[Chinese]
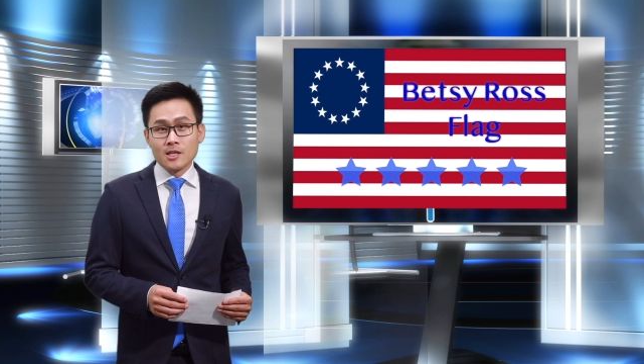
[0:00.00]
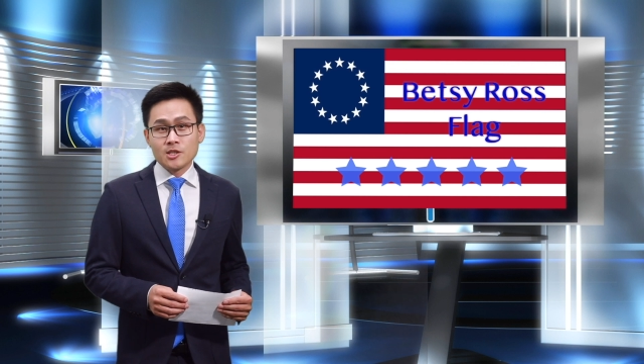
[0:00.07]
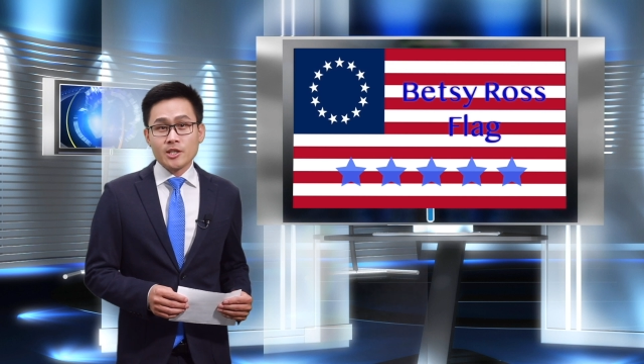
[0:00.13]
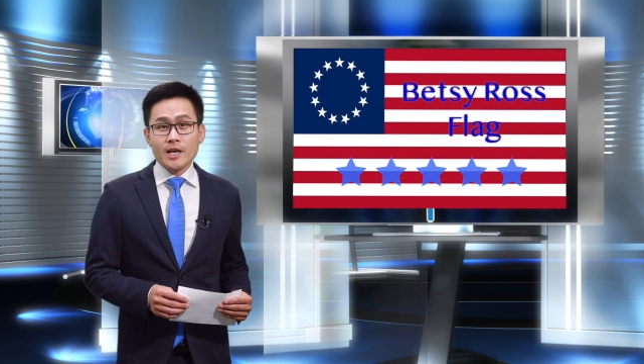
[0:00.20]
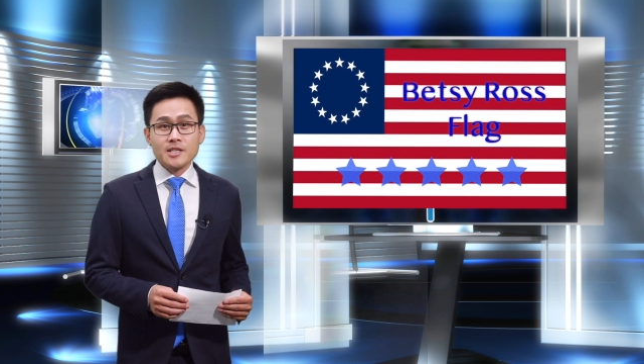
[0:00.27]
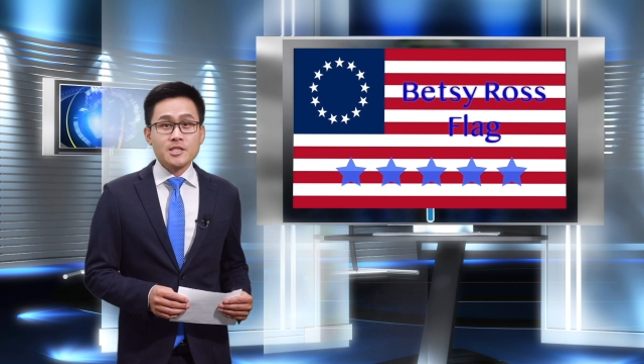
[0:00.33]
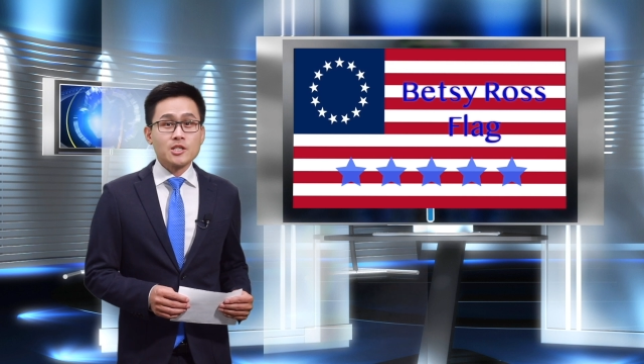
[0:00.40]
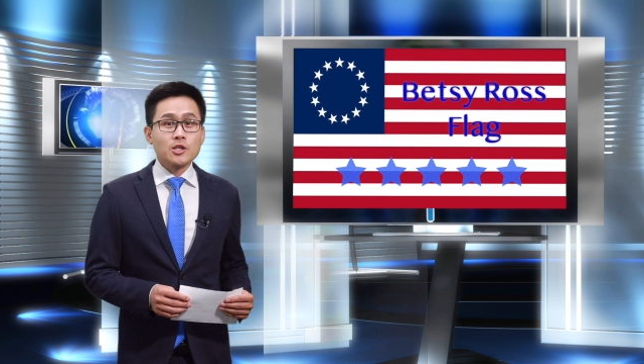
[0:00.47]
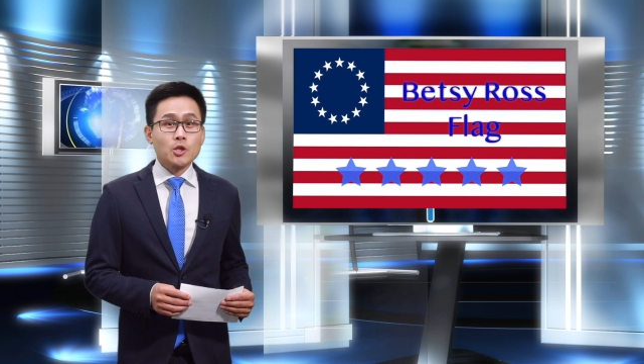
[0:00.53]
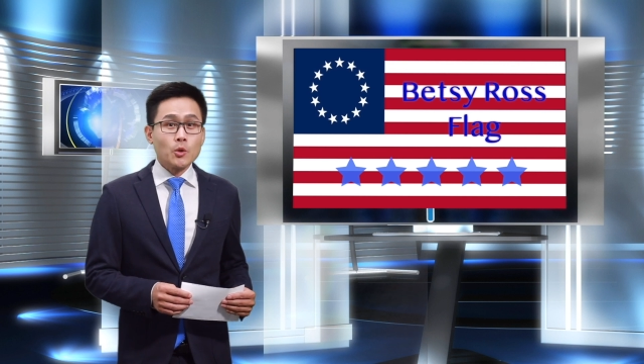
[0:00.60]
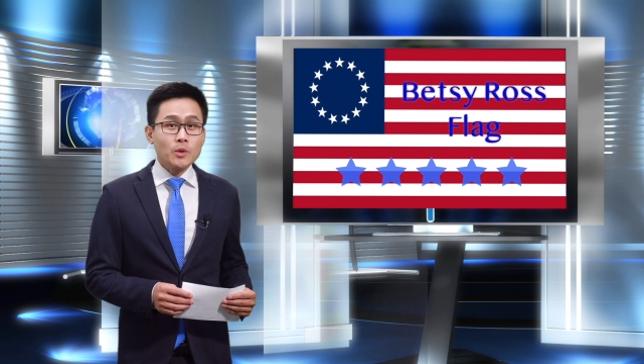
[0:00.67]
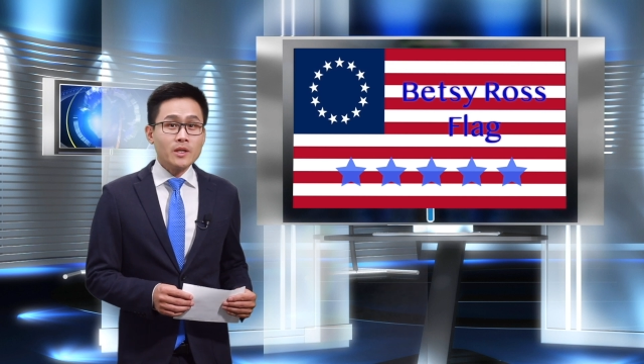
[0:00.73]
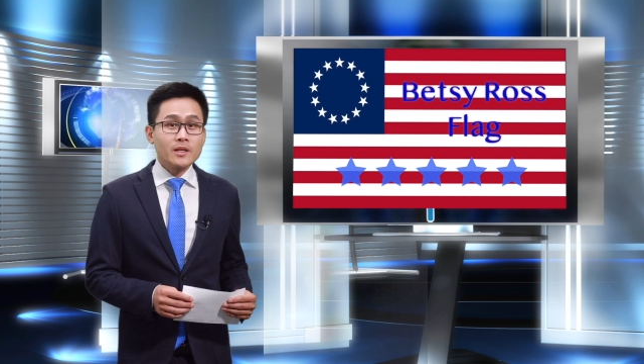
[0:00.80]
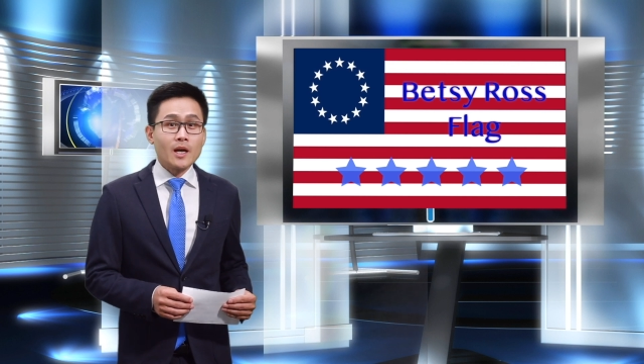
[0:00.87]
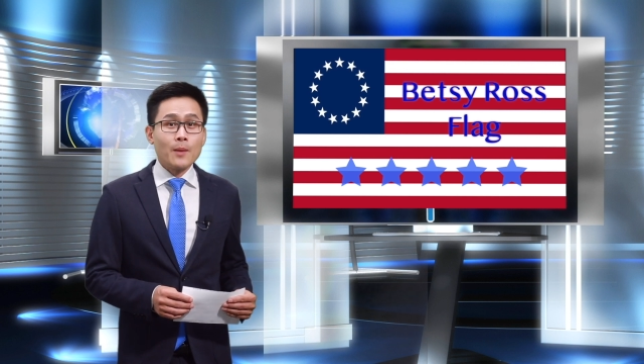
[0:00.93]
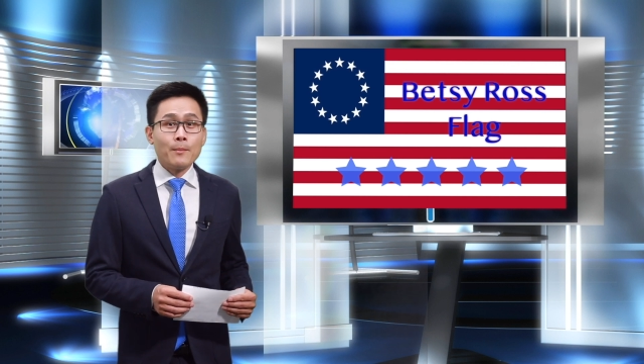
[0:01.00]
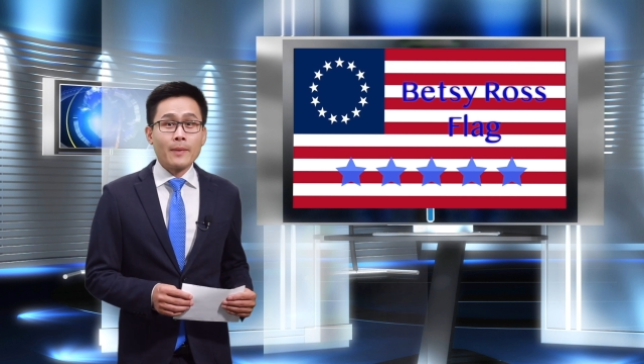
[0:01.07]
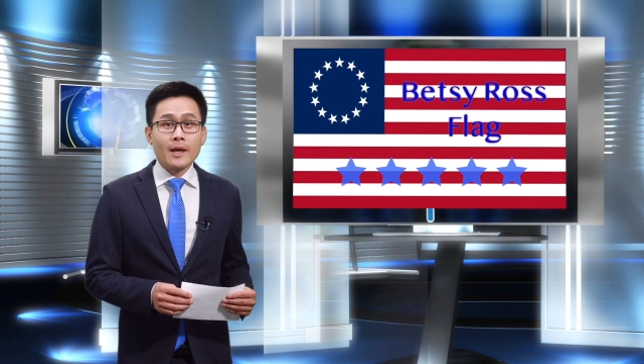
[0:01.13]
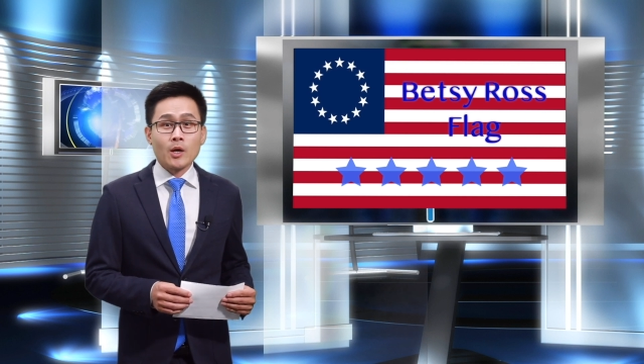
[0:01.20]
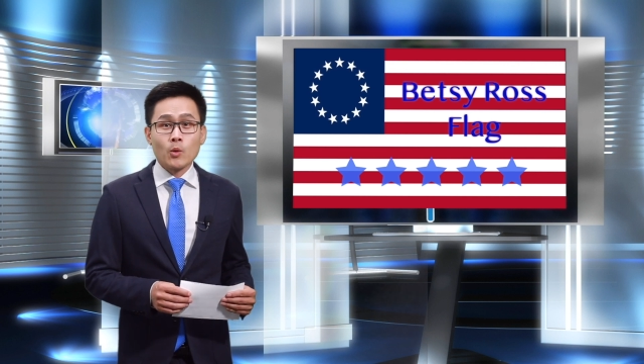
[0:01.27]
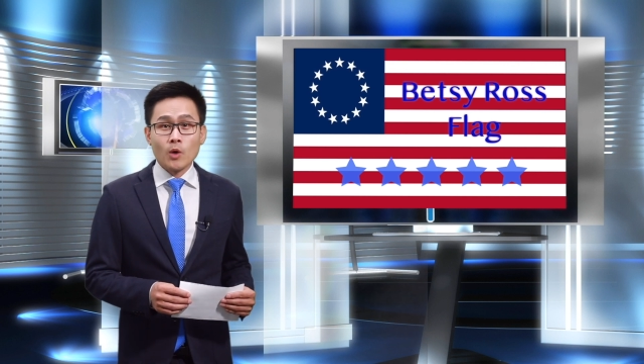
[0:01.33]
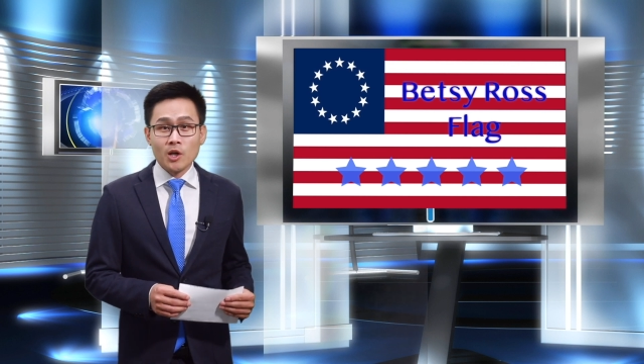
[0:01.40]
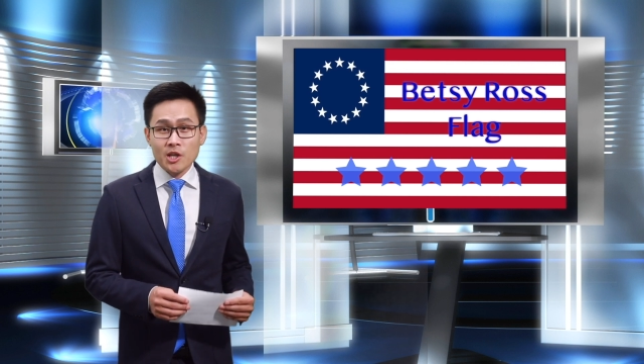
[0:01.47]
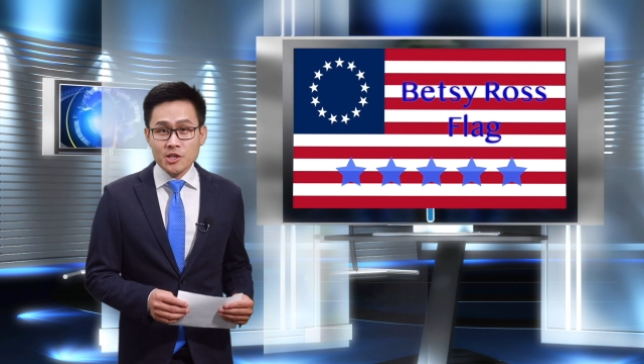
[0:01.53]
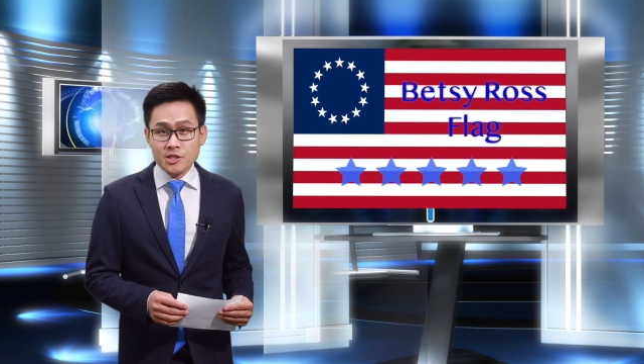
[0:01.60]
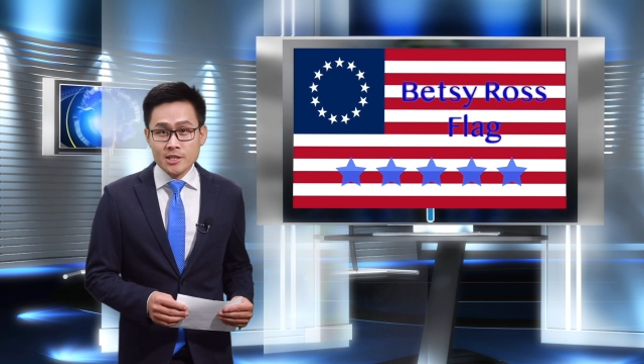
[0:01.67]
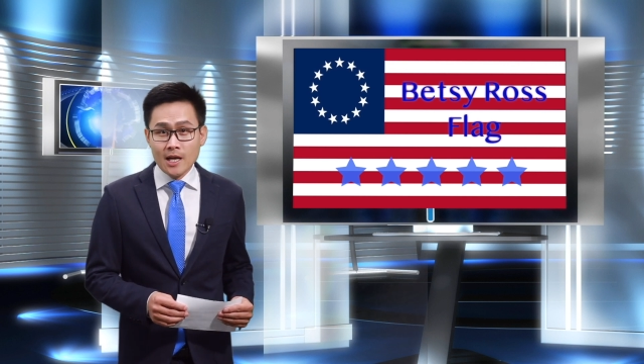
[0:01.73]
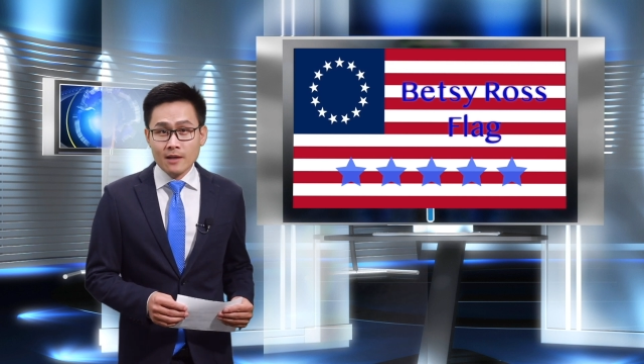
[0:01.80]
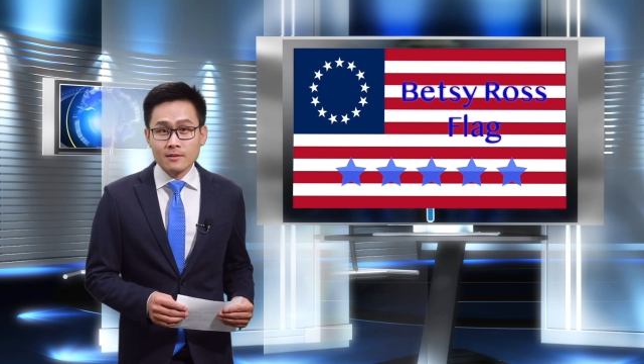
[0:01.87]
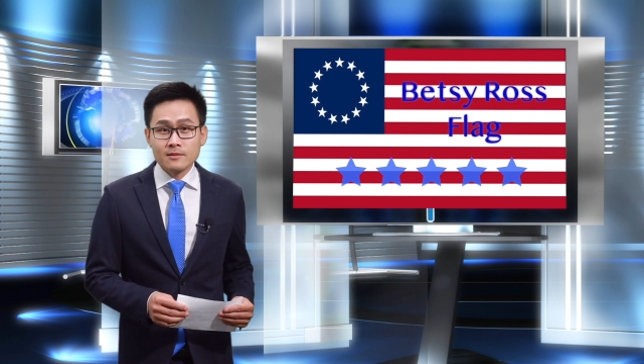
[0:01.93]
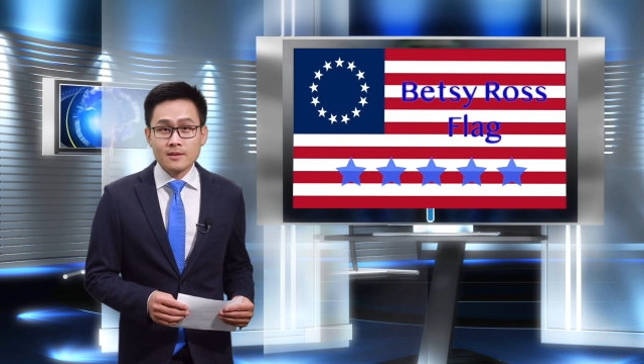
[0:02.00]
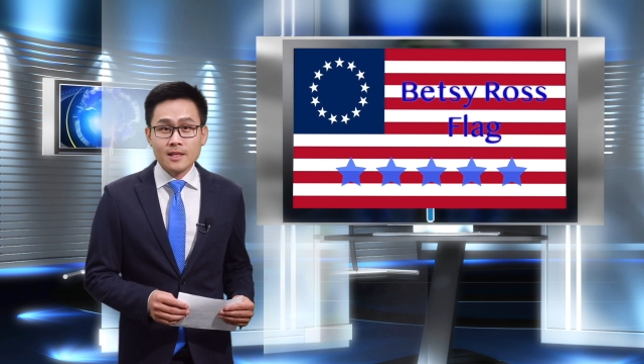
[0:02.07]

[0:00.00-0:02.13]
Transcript: 这也是公认的美国历史上